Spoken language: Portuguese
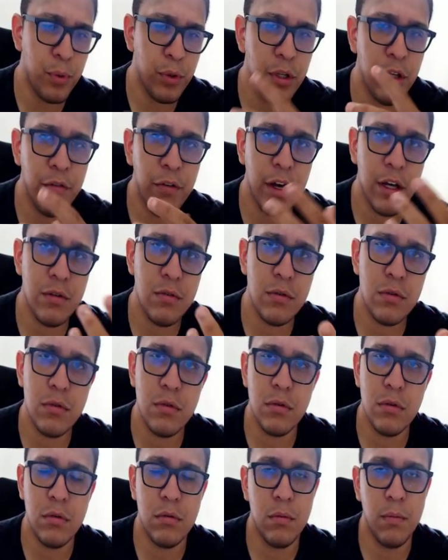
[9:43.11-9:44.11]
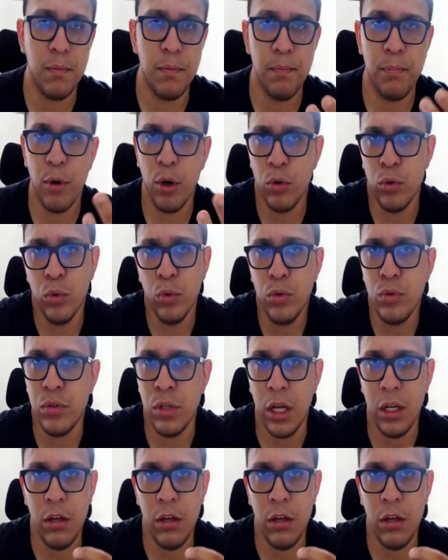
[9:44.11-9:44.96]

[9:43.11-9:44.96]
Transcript: por diversos produtos, né,